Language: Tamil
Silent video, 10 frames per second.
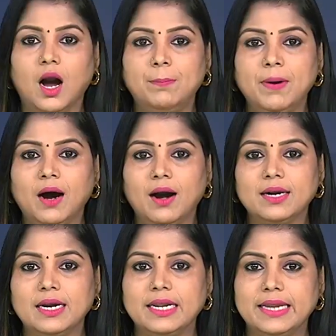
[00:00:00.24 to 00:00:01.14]
காப்பு
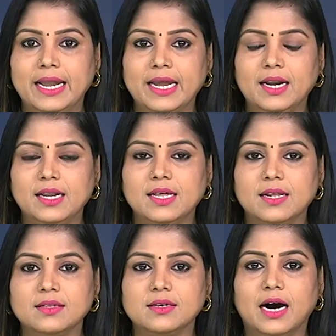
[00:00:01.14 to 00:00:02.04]
காடுகளின் எல்லைகளில்
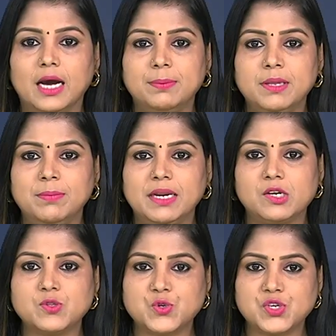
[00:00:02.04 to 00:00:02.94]
இருந்து அறுபது
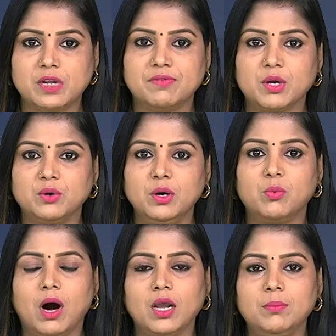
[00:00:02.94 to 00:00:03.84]
மீட்டர் சுற்றளவிற்குள்
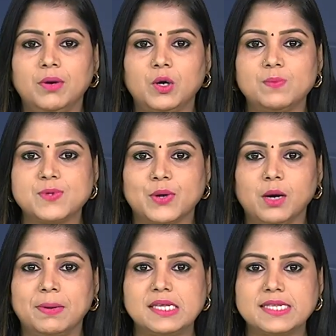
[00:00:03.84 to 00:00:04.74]
வாரி மற்றும்
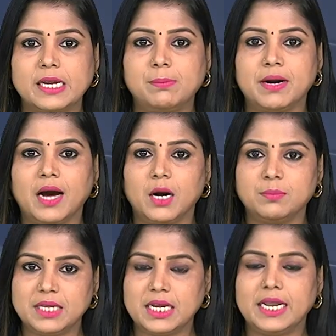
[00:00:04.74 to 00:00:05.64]
சுரங்கப்பணி செயல்பட
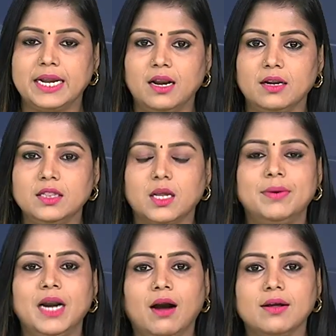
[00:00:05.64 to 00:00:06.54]
அனுமதி இல்லை என்று
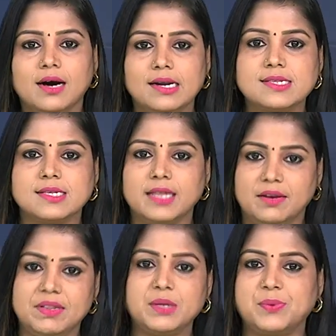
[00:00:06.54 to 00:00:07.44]
தமிழ்நாடு அரசு
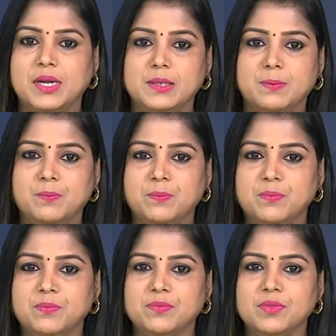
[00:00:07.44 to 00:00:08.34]
தெரிவித்துள்ளது
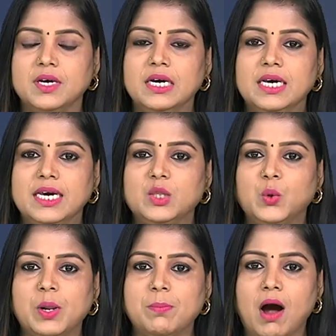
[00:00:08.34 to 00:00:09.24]

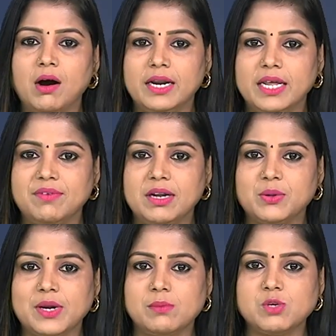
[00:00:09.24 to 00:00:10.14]
தொடர்பாக
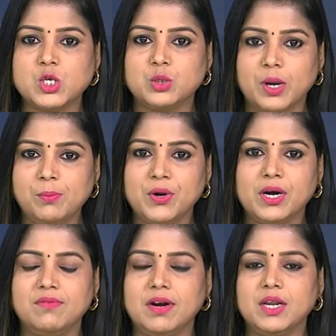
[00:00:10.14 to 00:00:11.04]
நீர்வளத்துறை அமைச்சர் துரைமுருகன்